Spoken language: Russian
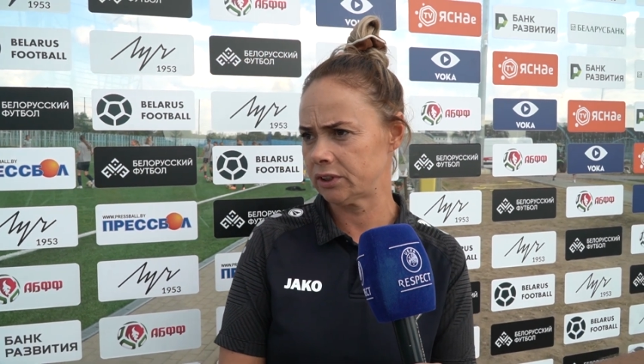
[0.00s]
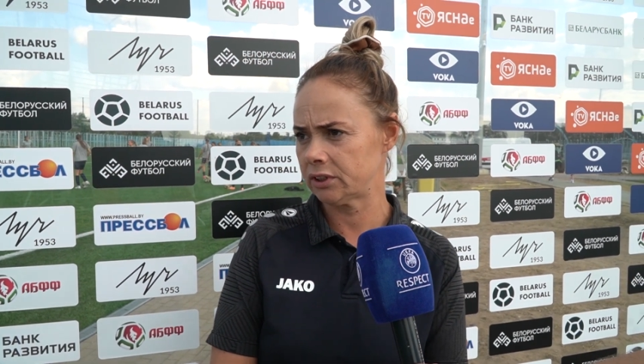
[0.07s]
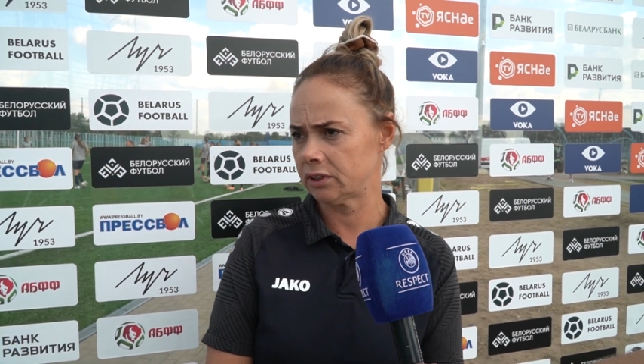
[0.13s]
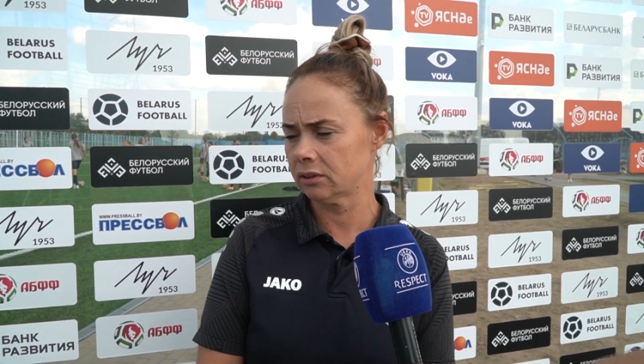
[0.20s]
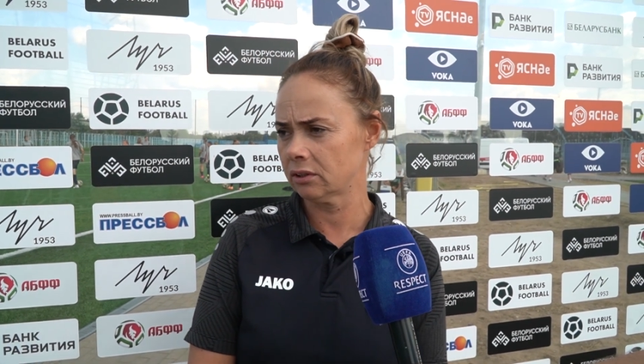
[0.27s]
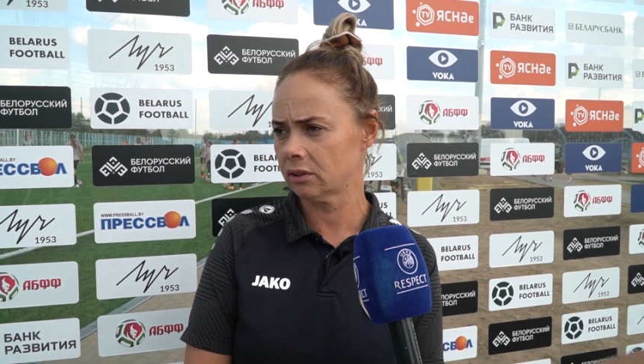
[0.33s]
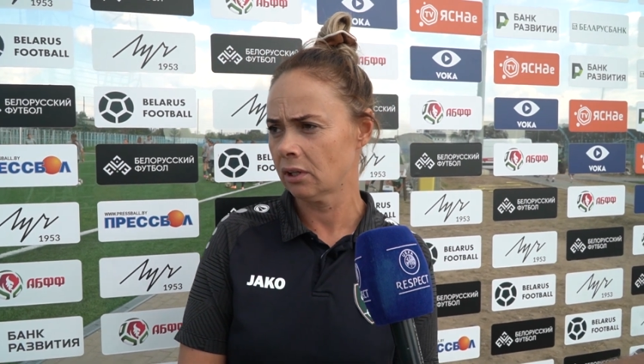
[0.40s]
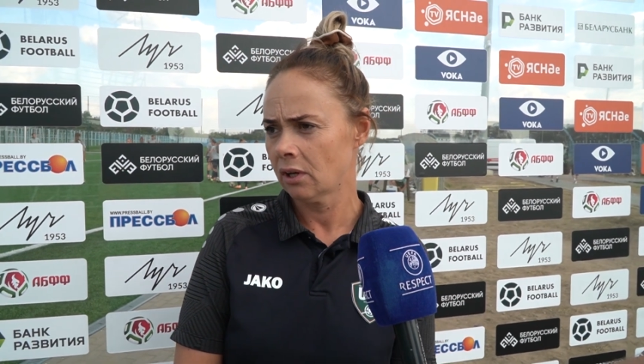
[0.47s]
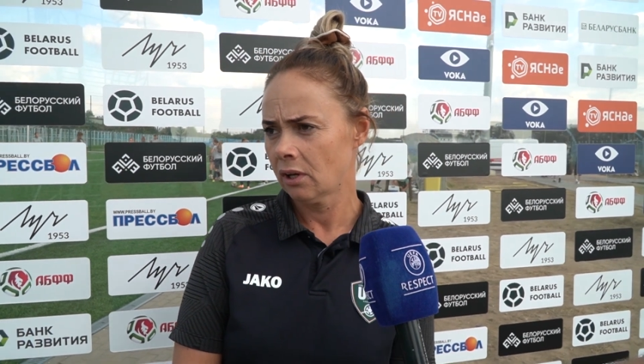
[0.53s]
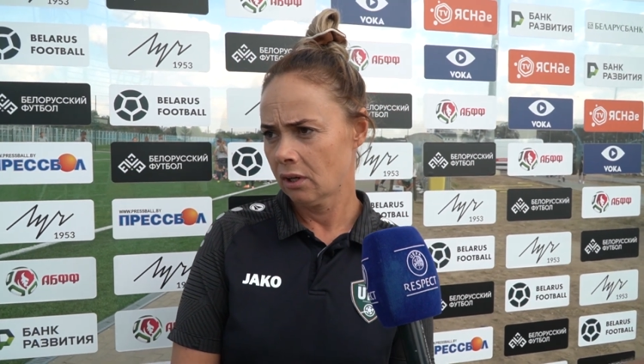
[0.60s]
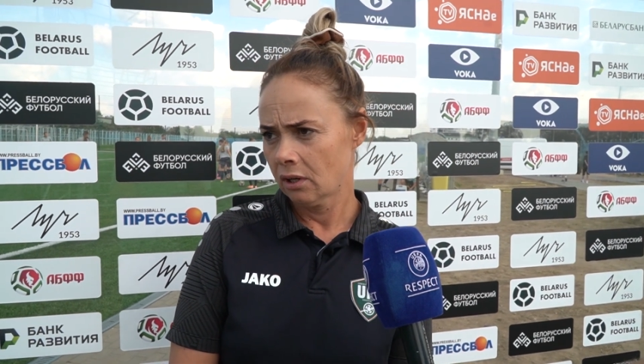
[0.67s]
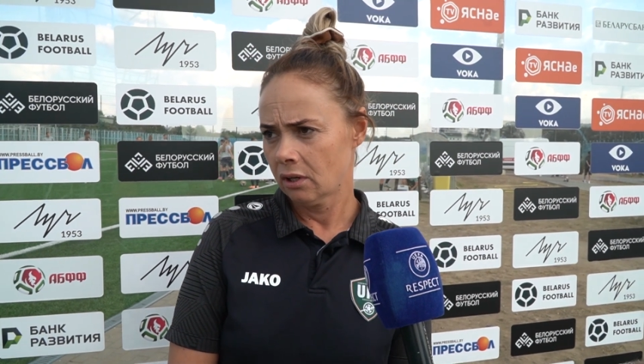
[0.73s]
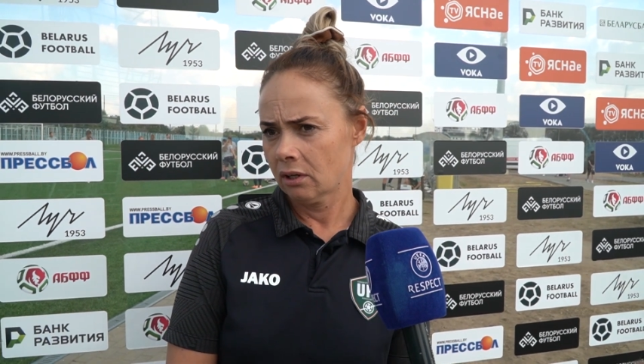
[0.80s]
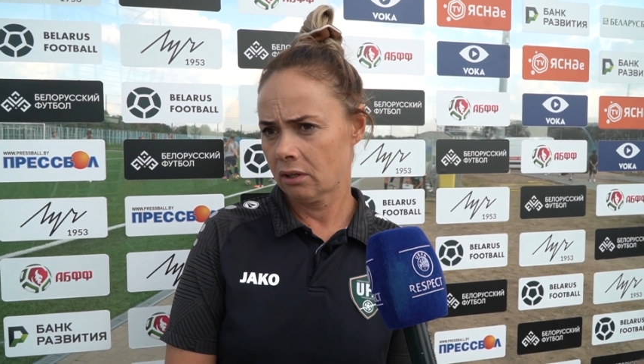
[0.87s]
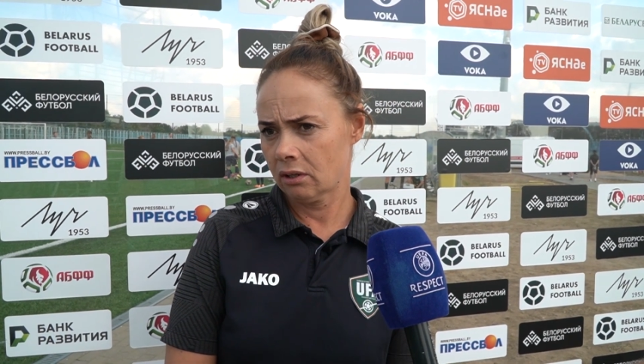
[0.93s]
силы.
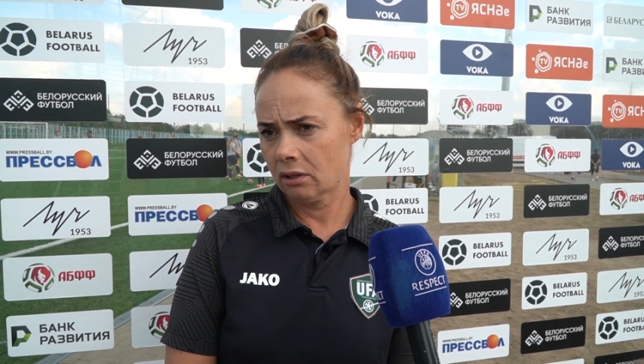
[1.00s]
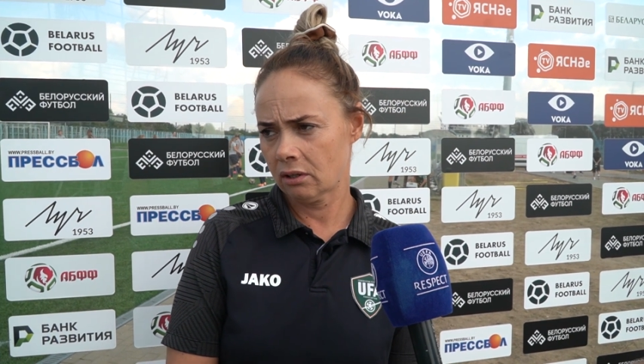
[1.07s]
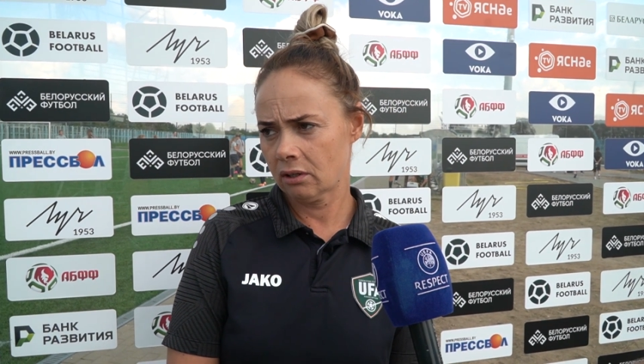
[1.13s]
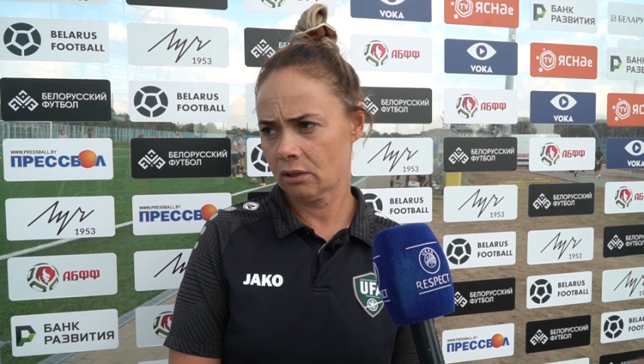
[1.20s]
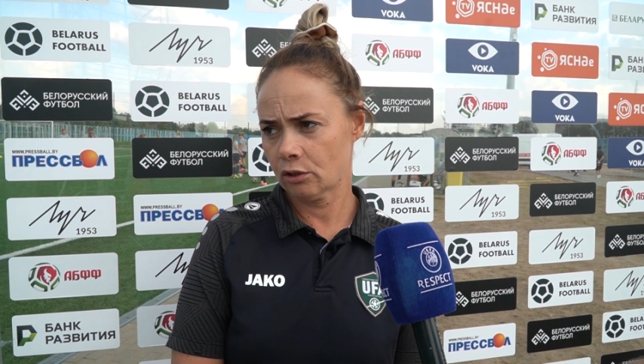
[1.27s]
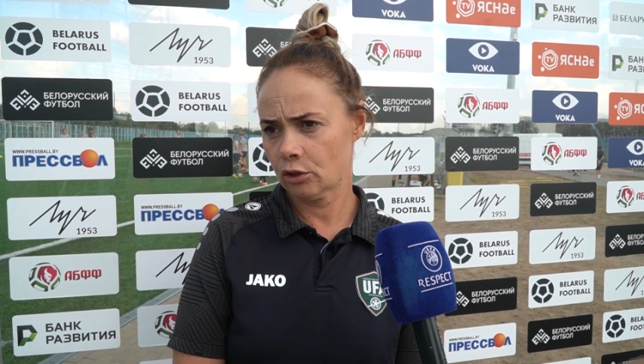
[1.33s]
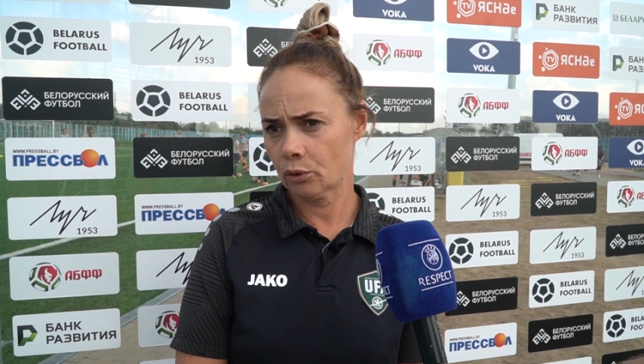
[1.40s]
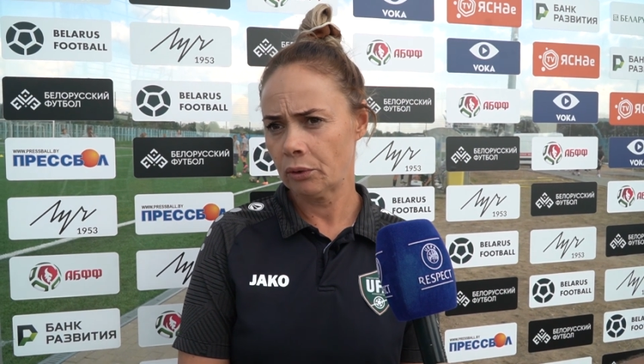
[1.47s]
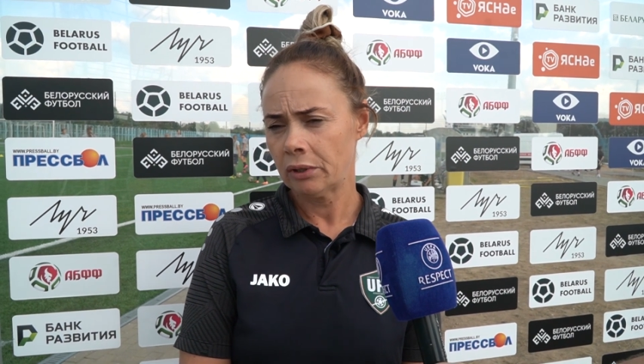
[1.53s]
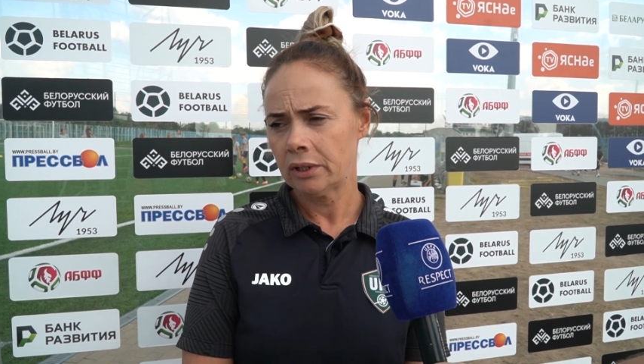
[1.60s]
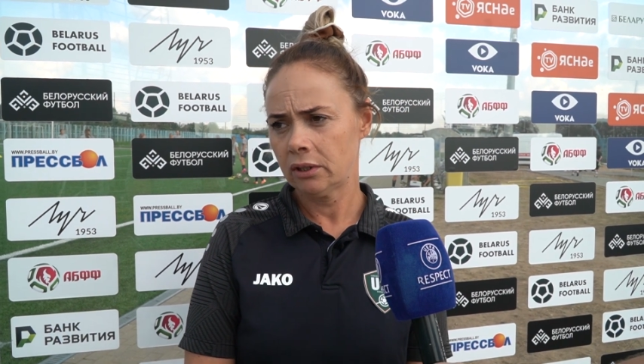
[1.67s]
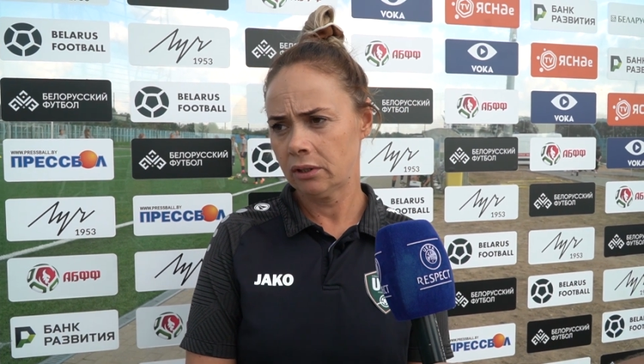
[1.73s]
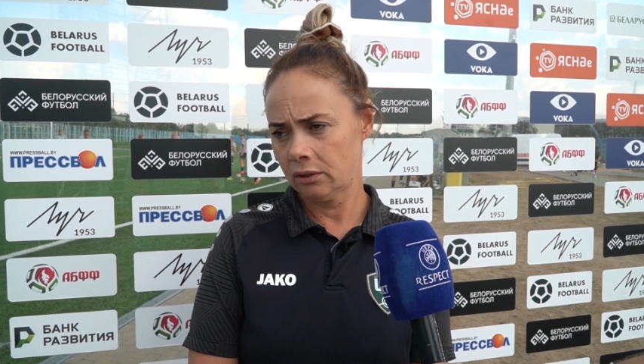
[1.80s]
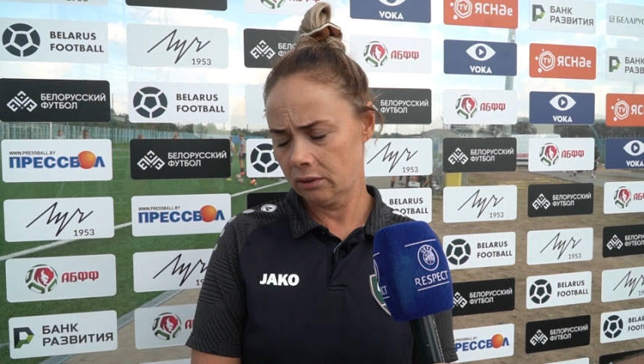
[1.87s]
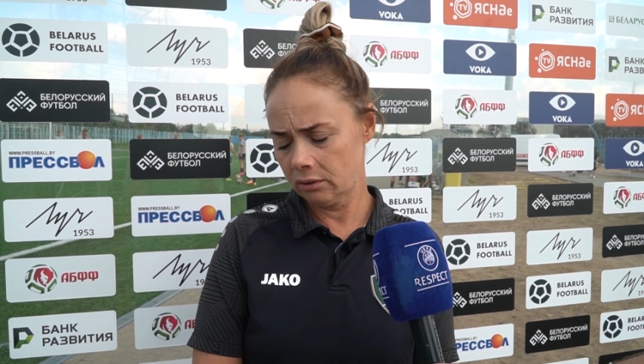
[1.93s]
Э,
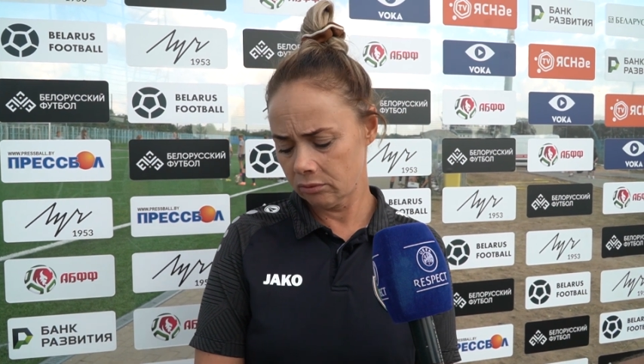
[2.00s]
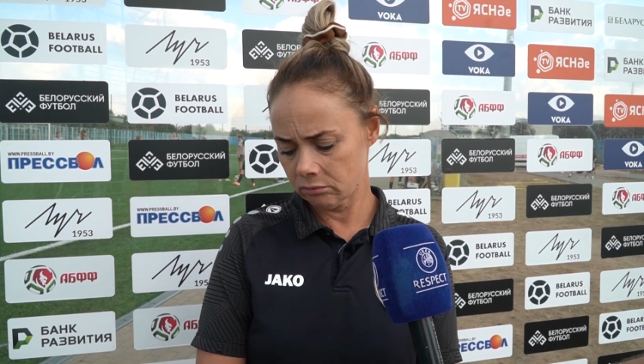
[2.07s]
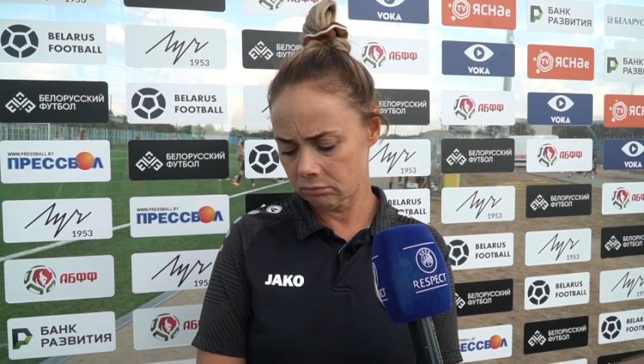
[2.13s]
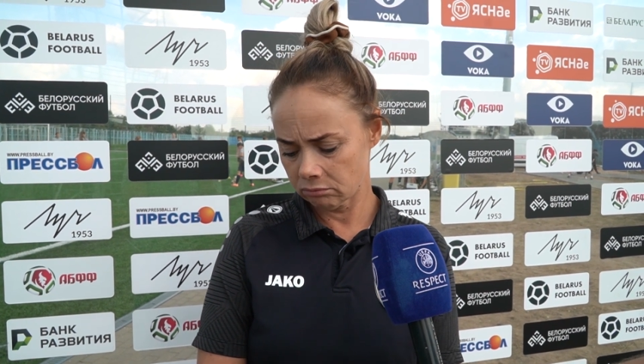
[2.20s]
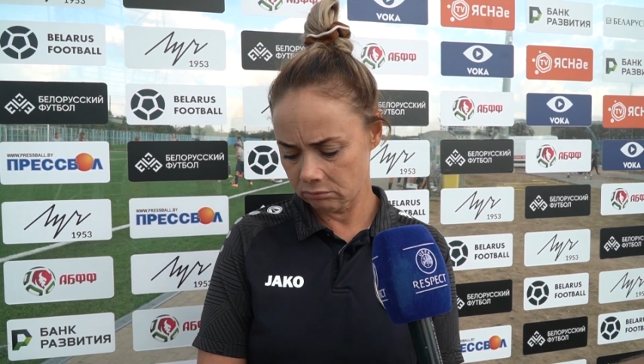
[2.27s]
и